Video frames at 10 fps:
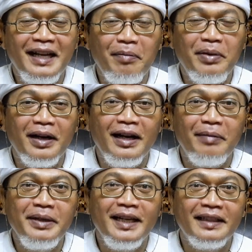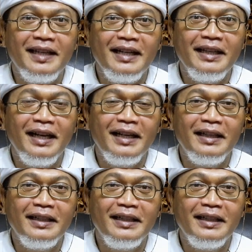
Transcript: apakah binatang yang